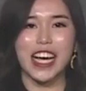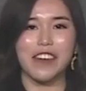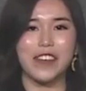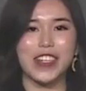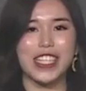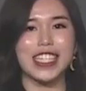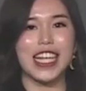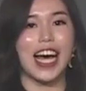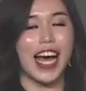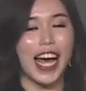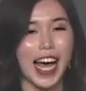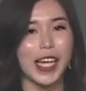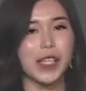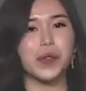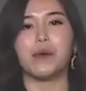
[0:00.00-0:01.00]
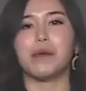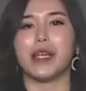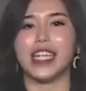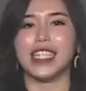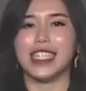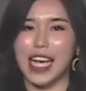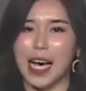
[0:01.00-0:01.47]
分享爱多美
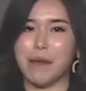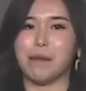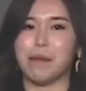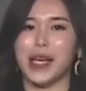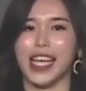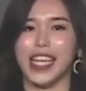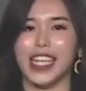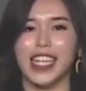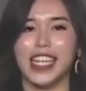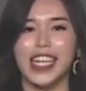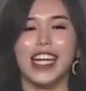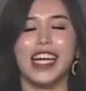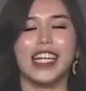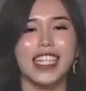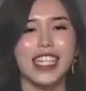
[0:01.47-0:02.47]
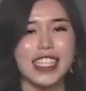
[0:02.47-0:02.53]
的产品。那